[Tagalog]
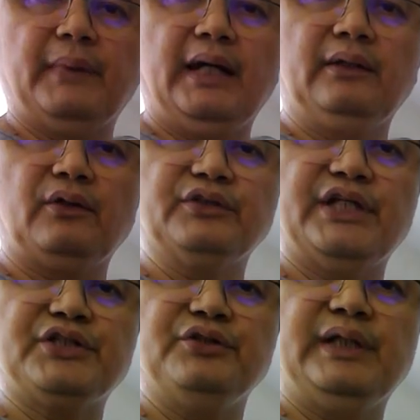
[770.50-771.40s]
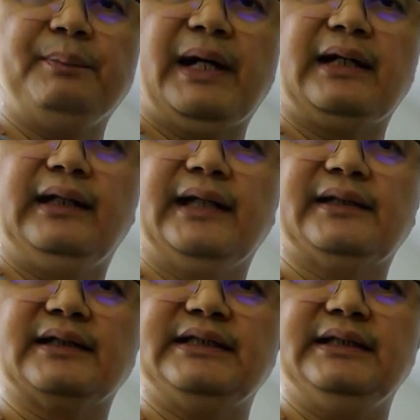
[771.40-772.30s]
ang cross-section niya parang
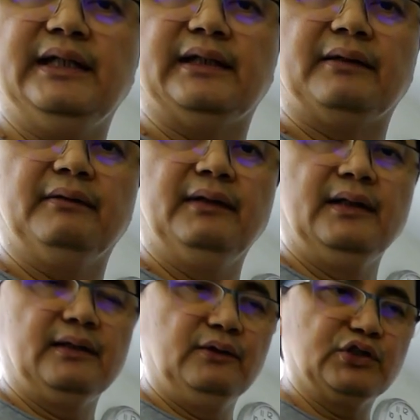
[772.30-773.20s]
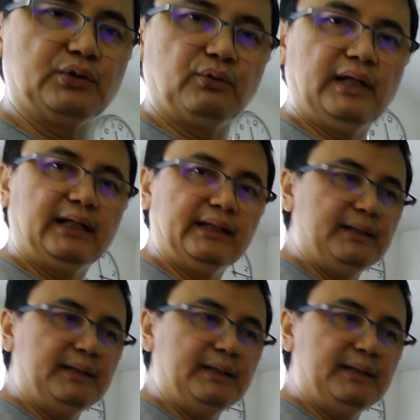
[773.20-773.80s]
letter C din. Ano? Gusto ko lang